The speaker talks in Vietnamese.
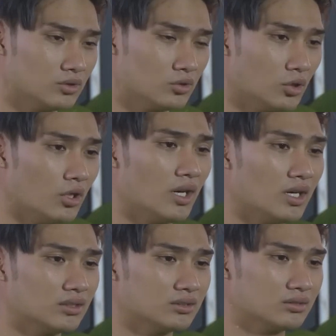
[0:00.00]
Chú nói
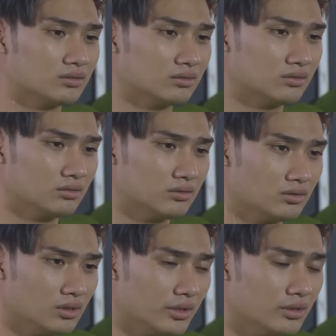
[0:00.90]
là
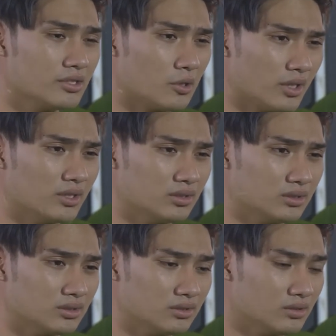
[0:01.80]
hình như dạo này
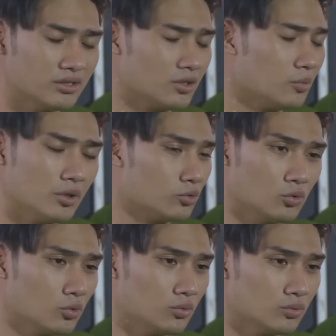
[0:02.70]
chị không hiểu chú.